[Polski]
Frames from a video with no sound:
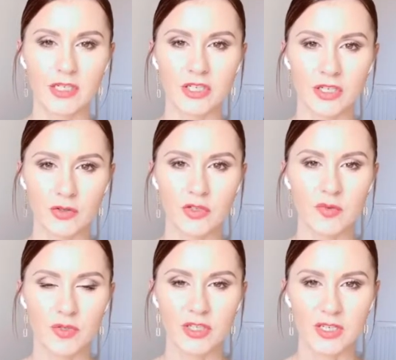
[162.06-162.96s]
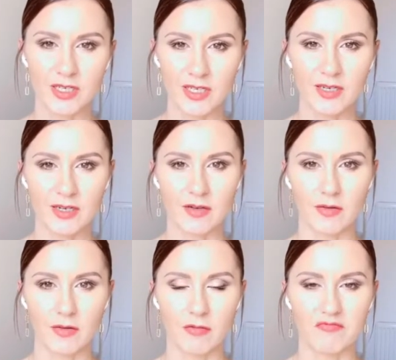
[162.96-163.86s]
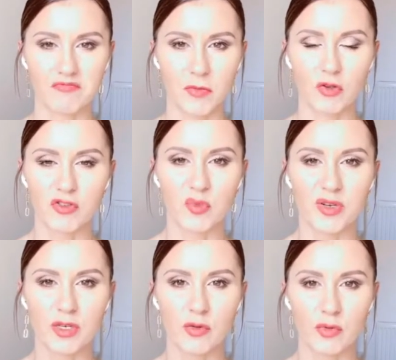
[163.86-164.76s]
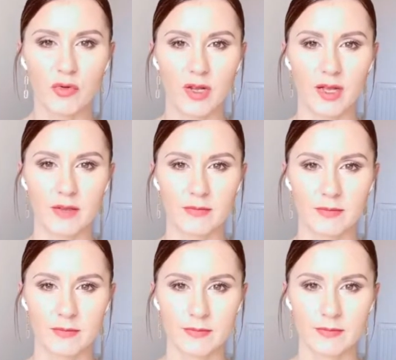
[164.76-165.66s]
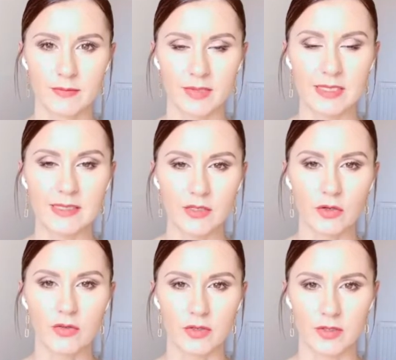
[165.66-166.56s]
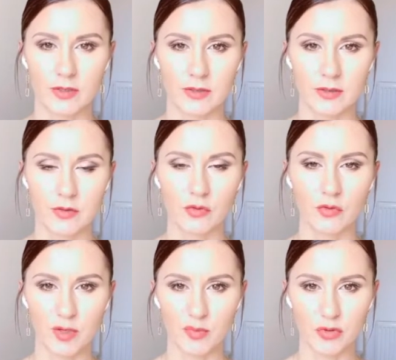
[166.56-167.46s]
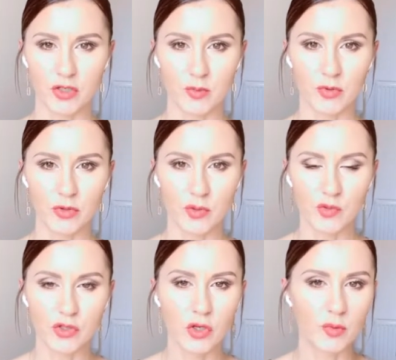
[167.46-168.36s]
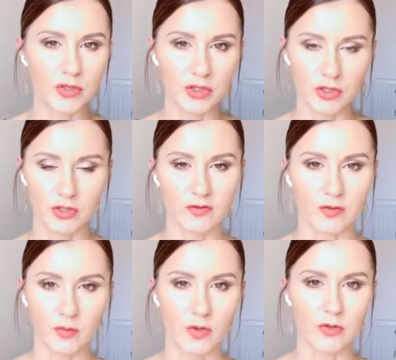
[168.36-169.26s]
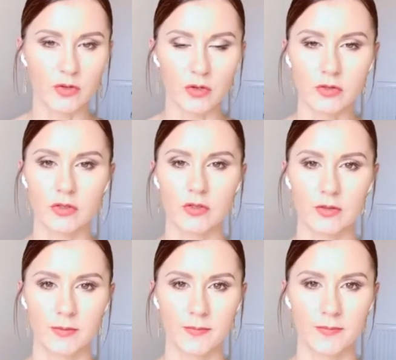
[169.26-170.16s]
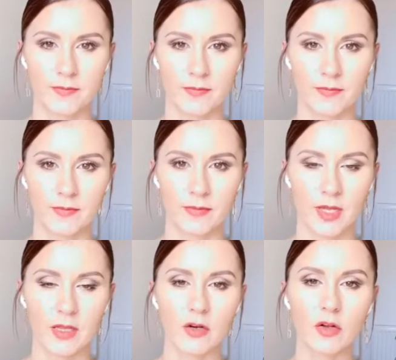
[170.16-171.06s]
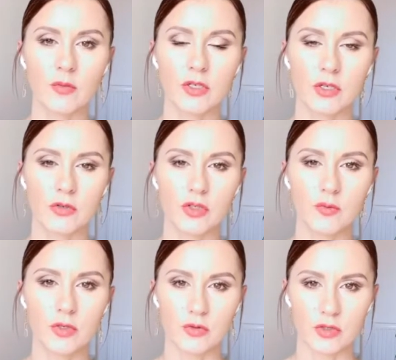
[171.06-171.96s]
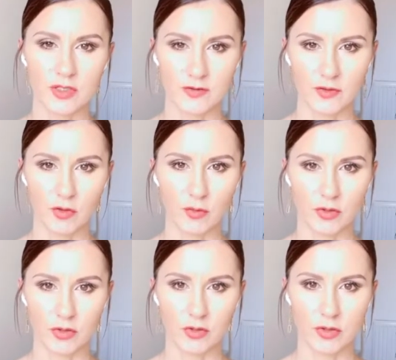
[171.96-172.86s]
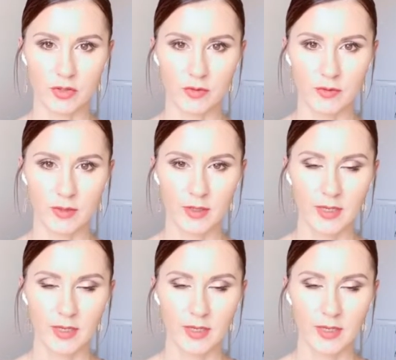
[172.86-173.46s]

i że rodzimy się nie jako osoby, które, istoty, które potrzebują zdobyć życiową mądrość, tylko my się rodzimy już ze swoją mądrością.